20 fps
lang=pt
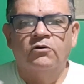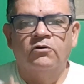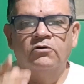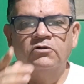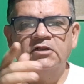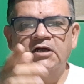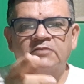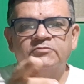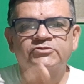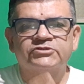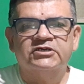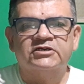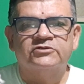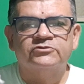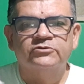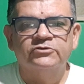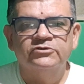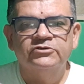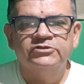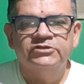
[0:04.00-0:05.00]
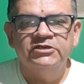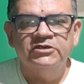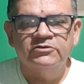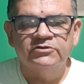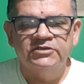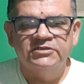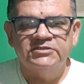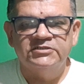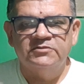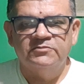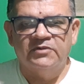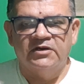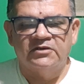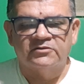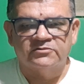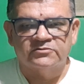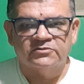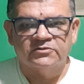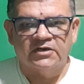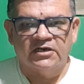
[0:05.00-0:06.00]
Olá, buscador de
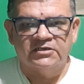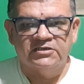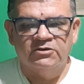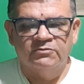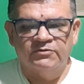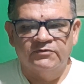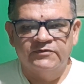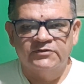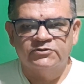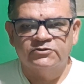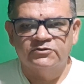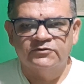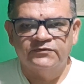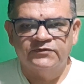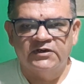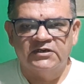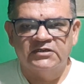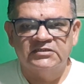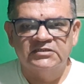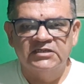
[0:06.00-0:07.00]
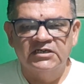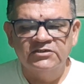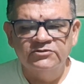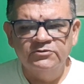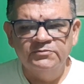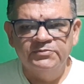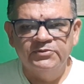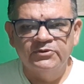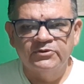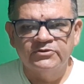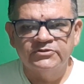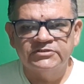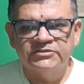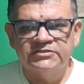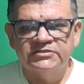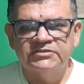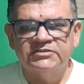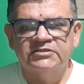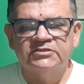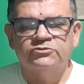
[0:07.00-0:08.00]
conhecimento. Aqui é o professor Fernando
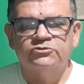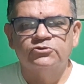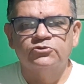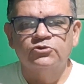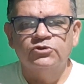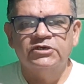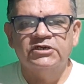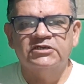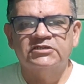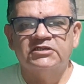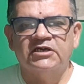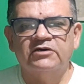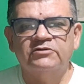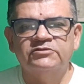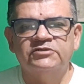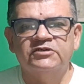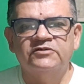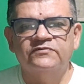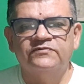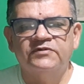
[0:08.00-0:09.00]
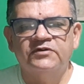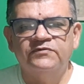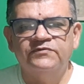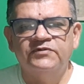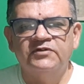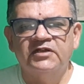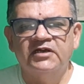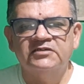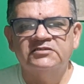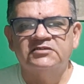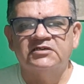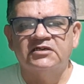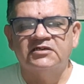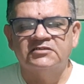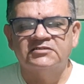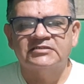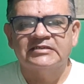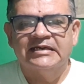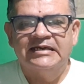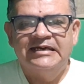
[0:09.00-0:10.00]
Pontes, do canal TV Filar
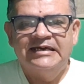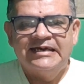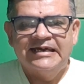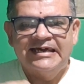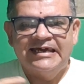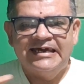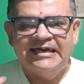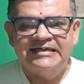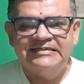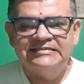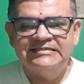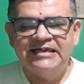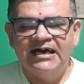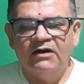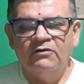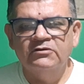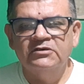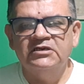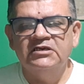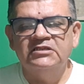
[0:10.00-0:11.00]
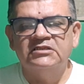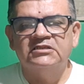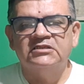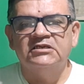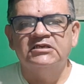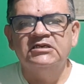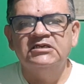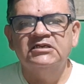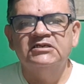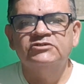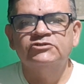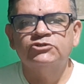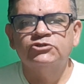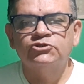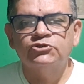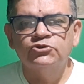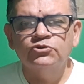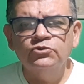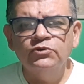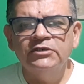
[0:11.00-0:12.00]
canal que tira
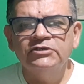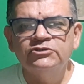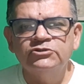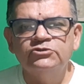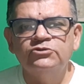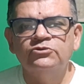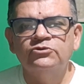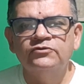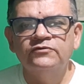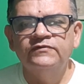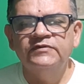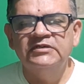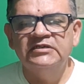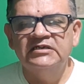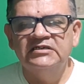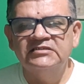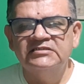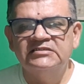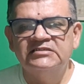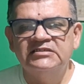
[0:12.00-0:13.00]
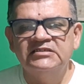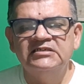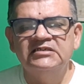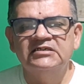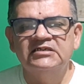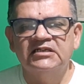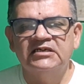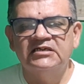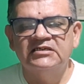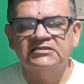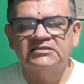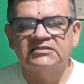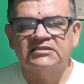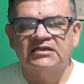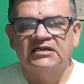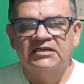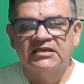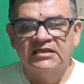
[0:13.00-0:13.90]
suas dúvidas de inglês,